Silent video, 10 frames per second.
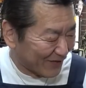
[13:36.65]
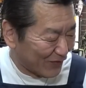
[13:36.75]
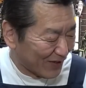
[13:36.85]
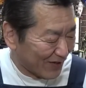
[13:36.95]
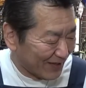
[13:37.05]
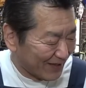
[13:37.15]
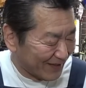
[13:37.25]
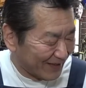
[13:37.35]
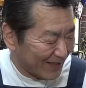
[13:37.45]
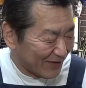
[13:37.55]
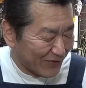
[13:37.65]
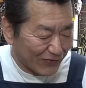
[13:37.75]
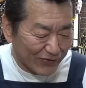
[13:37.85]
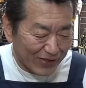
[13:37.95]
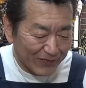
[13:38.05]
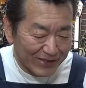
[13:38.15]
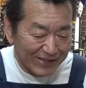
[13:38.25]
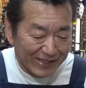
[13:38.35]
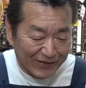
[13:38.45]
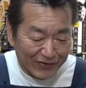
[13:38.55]
これがいなくなると寂
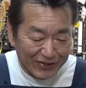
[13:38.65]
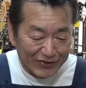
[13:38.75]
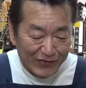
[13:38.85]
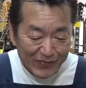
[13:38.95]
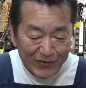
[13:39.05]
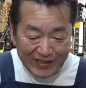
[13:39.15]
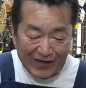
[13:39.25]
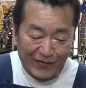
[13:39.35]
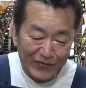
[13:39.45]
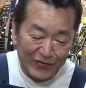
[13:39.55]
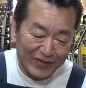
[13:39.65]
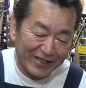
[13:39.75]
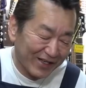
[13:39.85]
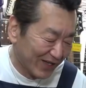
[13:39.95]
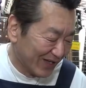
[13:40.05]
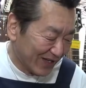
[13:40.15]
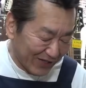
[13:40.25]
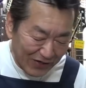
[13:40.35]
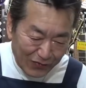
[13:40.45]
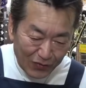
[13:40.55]
しいなって一瞬思った。本当
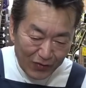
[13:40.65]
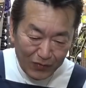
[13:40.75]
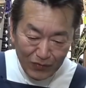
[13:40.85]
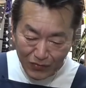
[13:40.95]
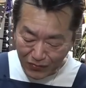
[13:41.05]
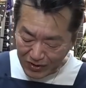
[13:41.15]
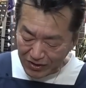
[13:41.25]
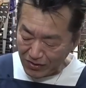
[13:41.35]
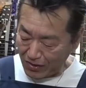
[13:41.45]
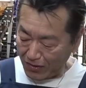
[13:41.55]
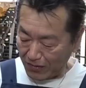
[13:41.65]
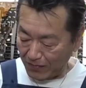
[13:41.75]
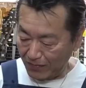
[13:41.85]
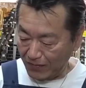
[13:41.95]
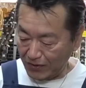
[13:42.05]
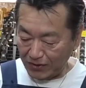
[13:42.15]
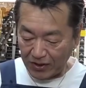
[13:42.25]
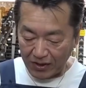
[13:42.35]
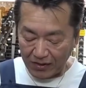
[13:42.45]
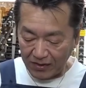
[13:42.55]
にいやこれ本当にいいなマジ
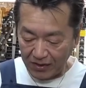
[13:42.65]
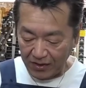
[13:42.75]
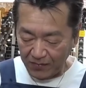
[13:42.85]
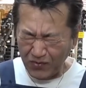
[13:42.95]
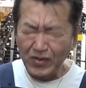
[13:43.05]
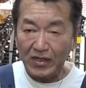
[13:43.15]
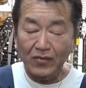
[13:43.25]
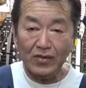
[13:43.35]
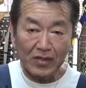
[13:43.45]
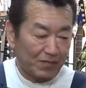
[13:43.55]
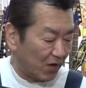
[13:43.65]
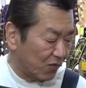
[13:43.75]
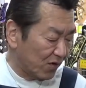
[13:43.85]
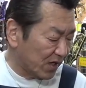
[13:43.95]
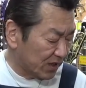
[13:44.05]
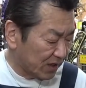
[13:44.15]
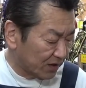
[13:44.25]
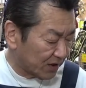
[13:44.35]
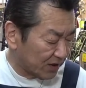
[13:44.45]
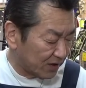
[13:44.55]
で。僕ね基本的にマボガニ
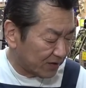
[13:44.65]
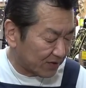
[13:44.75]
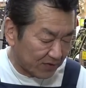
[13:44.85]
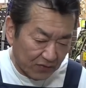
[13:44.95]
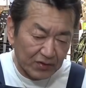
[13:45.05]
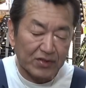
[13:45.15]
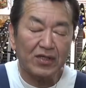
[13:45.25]
が最近すごい好き